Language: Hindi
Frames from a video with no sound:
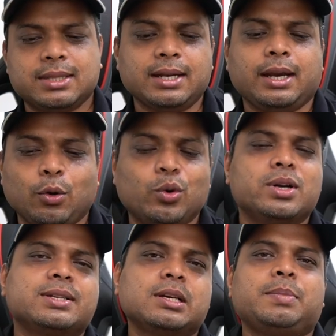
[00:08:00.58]
जितने
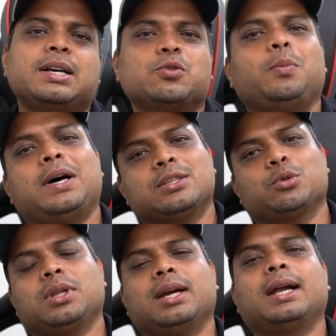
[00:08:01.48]
ओनर्स के पास वो पास
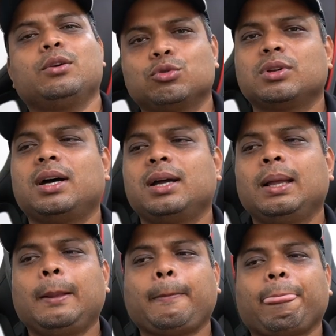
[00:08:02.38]
होता है गाड़ी उतना
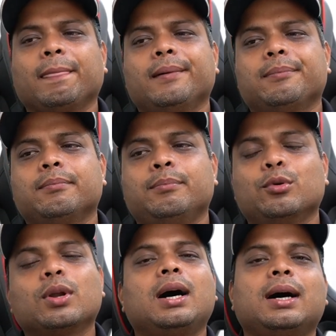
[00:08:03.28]

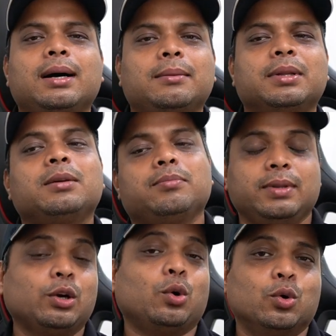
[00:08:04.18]
बुरा मतलब
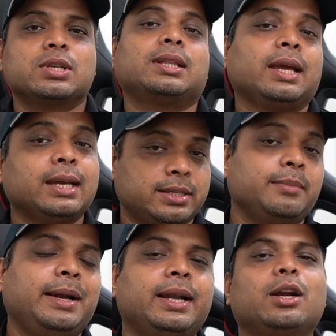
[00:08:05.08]
देखो हो सकता है कि
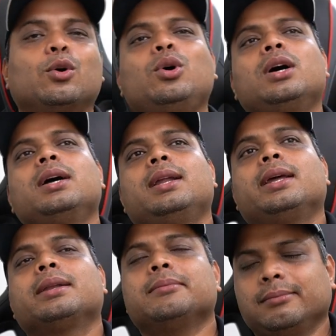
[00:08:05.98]
अच्छा मेंटेन हो
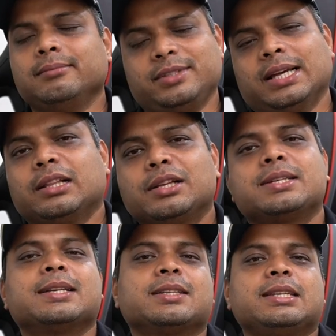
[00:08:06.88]
लेकिन ज़्यादातर
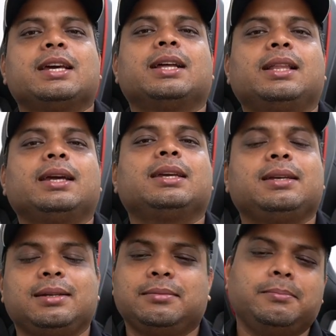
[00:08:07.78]
चांसेस ये रहता है
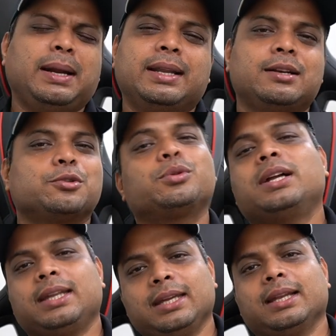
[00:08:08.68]
कि मेंटेनेंस
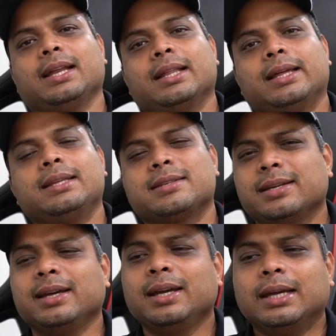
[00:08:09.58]
उतना ठीक नहीं रहता है
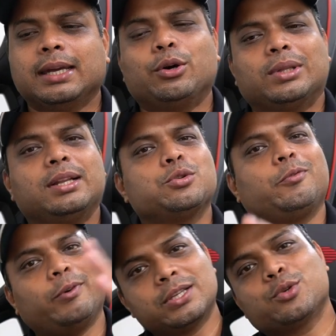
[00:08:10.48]
जैसे क्या होता है ना जो
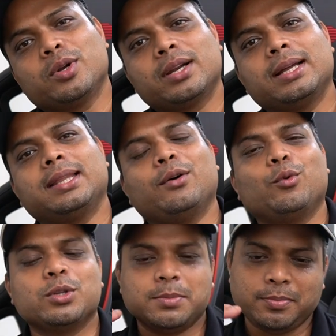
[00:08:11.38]
फर्स्ट ओनर रहता है
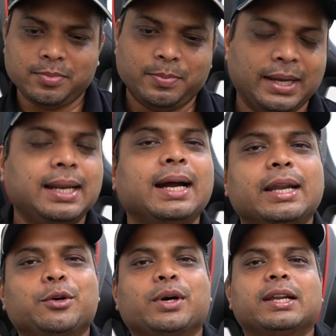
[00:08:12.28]
वो जब पहले
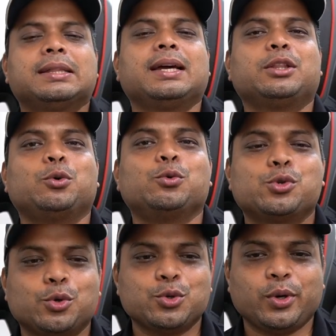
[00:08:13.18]
गाड़ी को खरीदता है तो
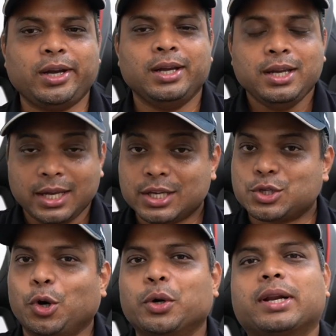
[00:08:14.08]
उसको जो है एक
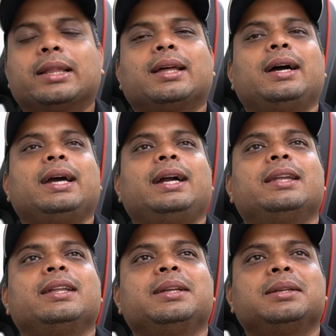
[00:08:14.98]
शौक रहता है
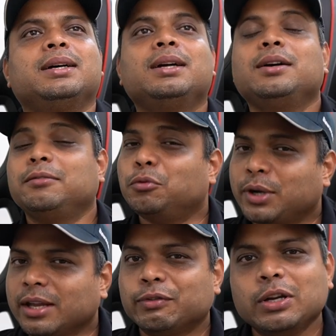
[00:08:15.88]
एंड देन वो
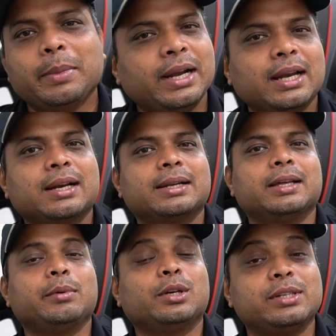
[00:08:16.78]
केयरफुली मेंटेन
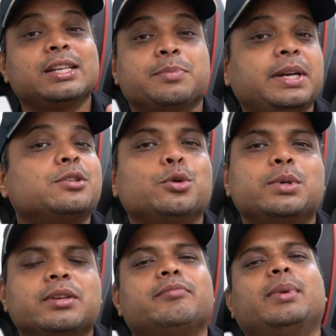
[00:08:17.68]
करता है बिकॉज ये स्पेंड सो
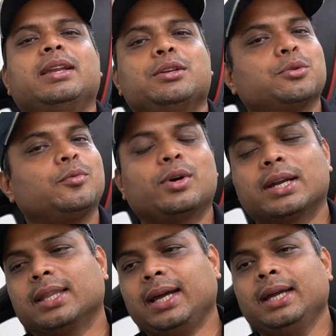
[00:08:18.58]
मच ऑफ मनी सो वो
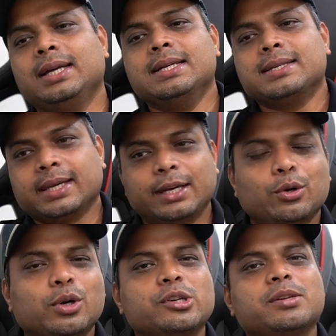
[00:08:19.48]
करता है सेकेंड
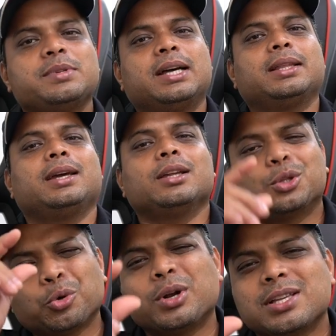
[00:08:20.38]
ओनर को जब जाता
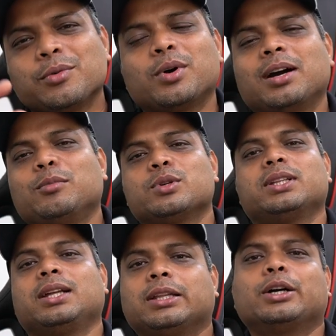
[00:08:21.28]
है थोड़ा सा वो कम हो
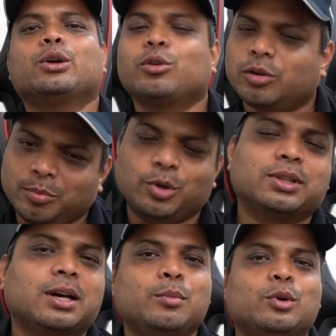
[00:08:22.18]
जाता है थर्ड ओनर को
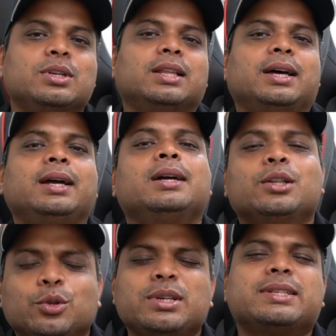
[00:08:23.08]
बहुत कम हो जाता
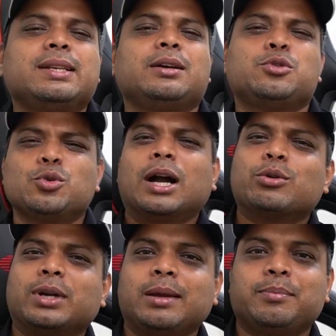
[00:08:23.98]
है तो इसलिए
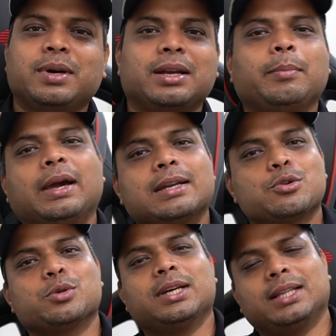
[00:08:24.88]
जुगाड़ू टाइप
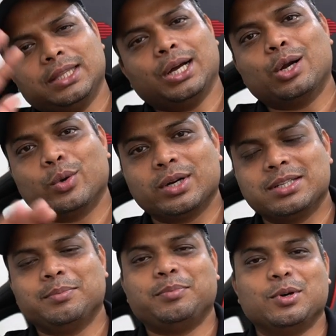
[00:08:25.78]
रिपेयर्स हो जाता है थर्ड ओनर
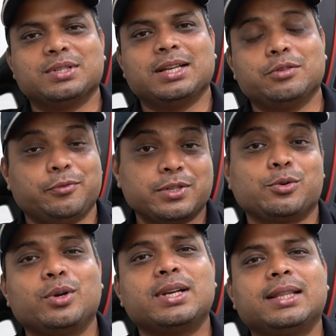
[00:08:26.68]
जब पहुँचता है जो
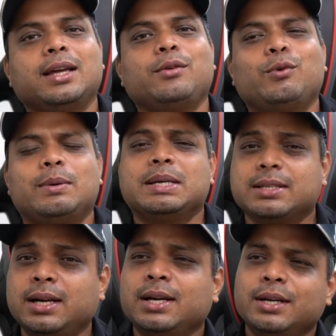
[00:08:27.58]
फर्स्ट ओनर रहता है वो
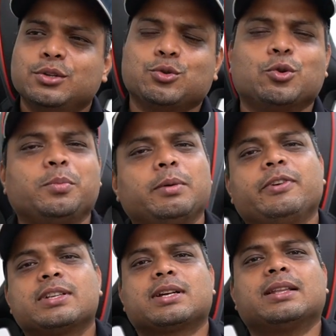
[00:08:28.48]
हमेशा शोरूम पर
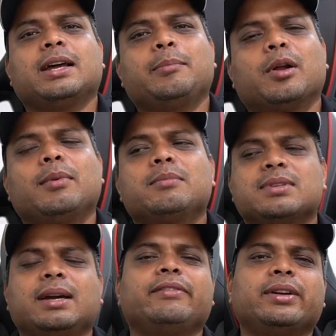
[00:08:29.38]
फिक्स करता है
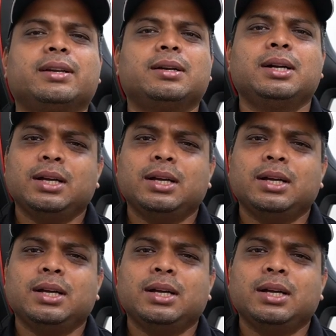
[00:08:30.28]
प्रॉब्लम्स या फिर